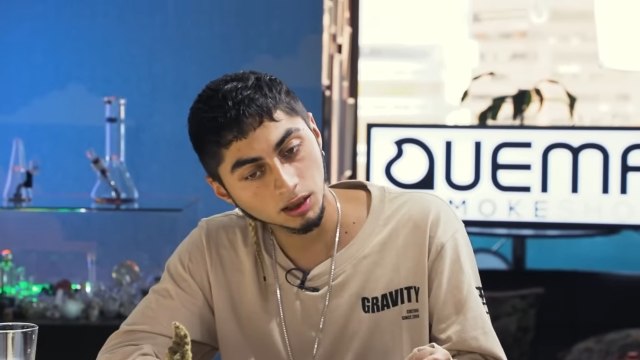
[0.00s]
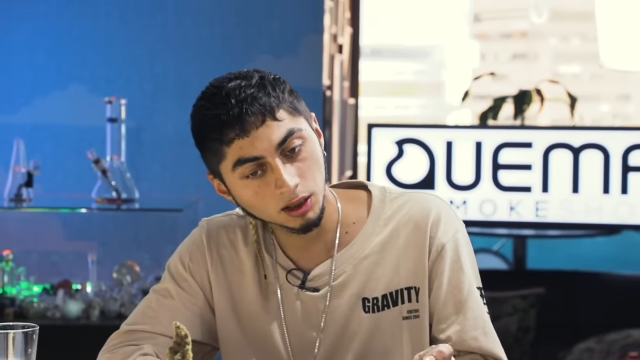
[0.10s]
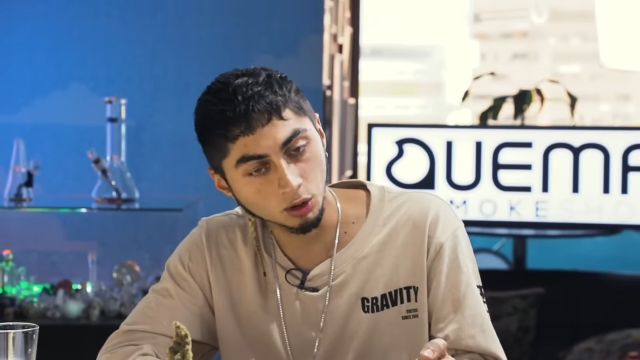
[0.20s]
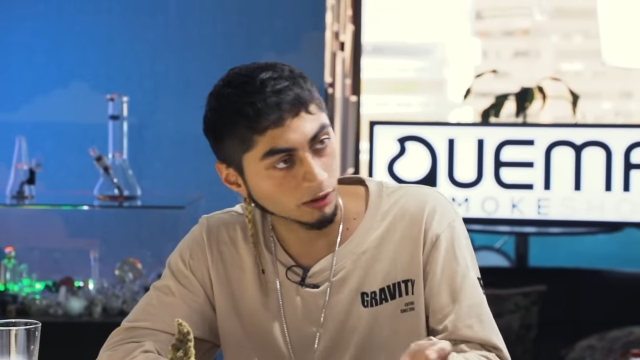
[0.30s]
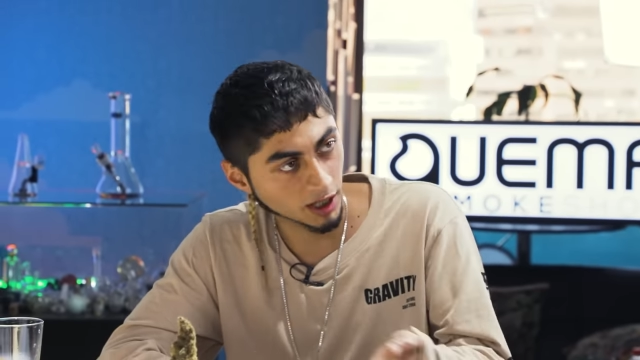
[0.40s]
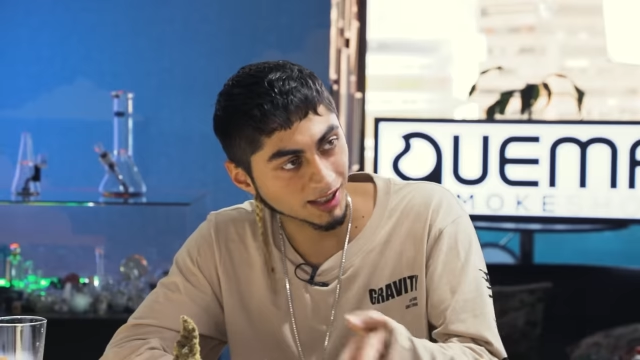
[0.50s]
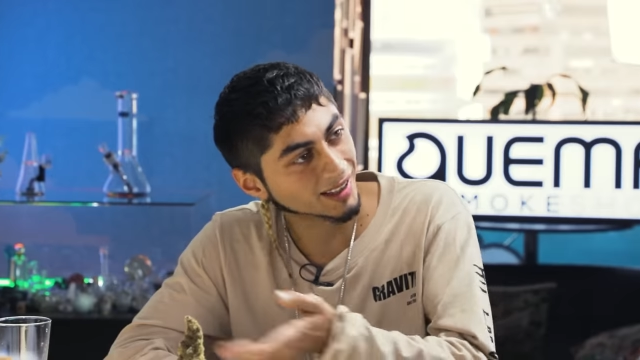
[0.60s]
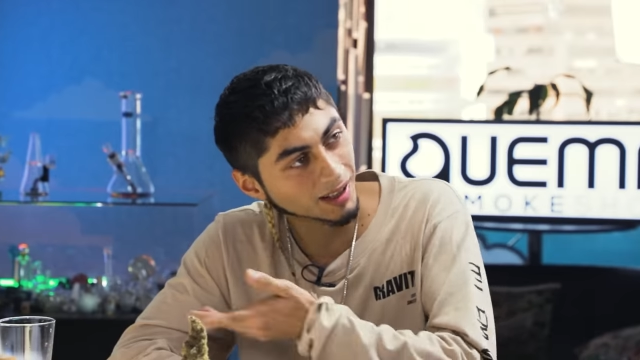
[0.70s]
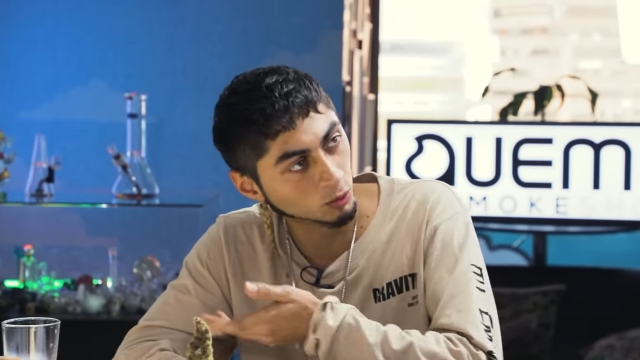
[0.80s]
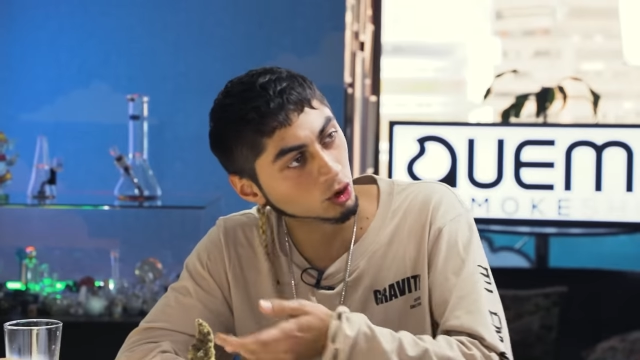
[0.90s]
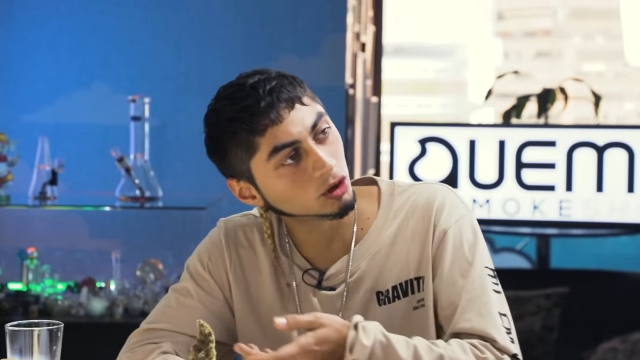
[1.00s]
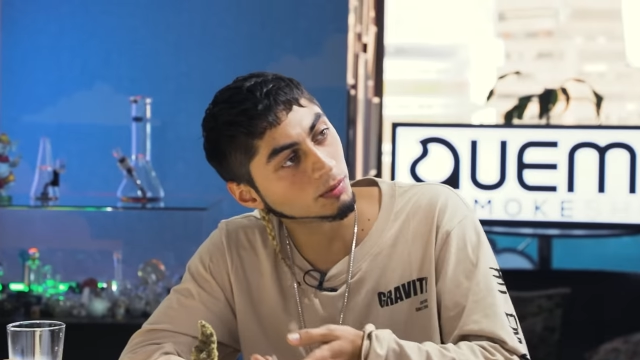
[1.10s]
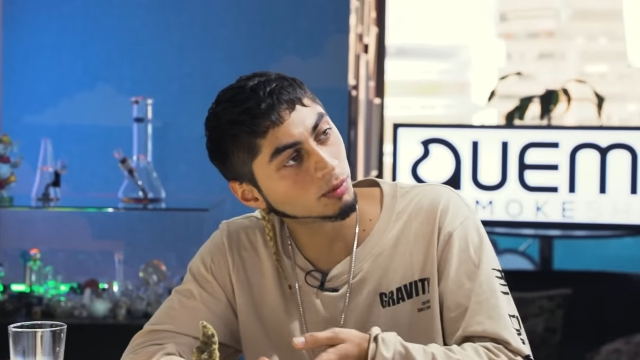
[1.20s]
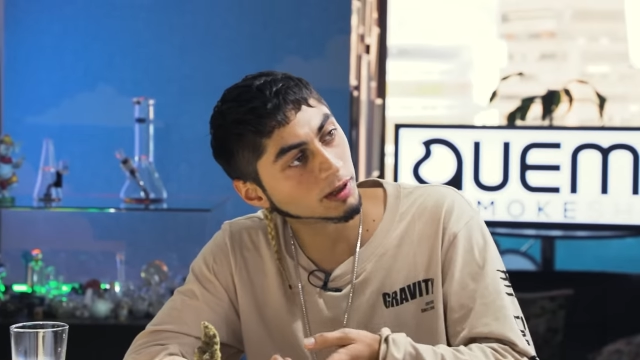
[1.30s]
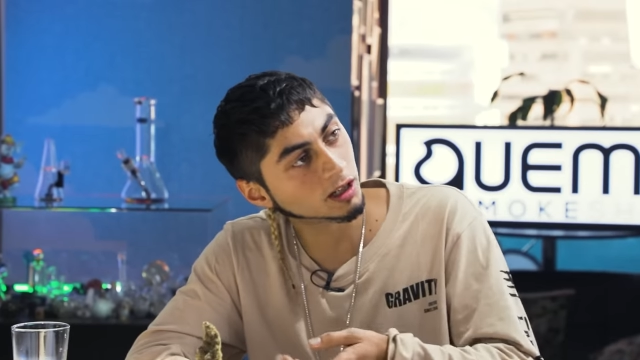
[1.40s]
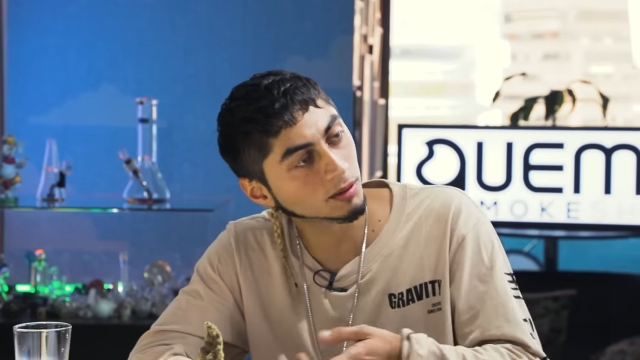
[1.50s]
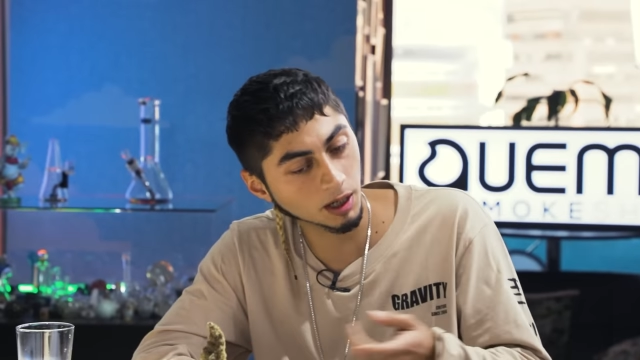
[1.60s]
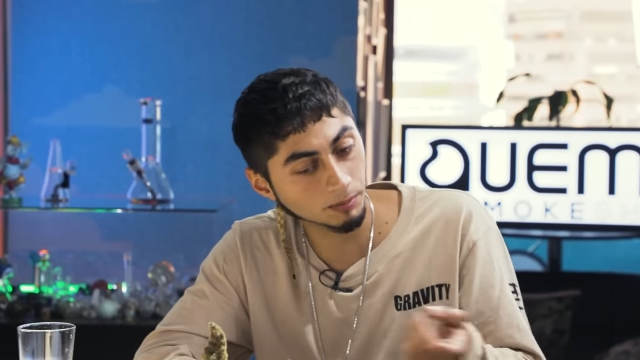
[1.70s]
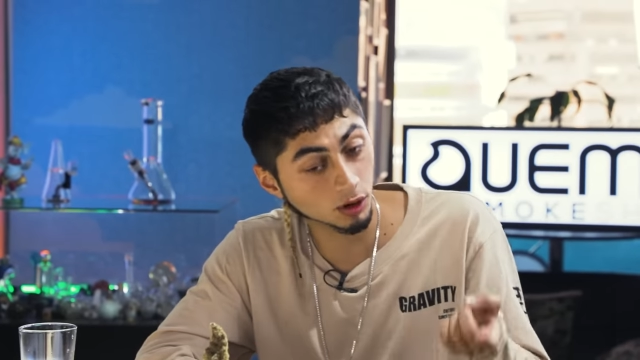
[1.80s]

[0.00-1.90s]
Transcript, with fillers: y todavía te queda mucho tiempo para rapear,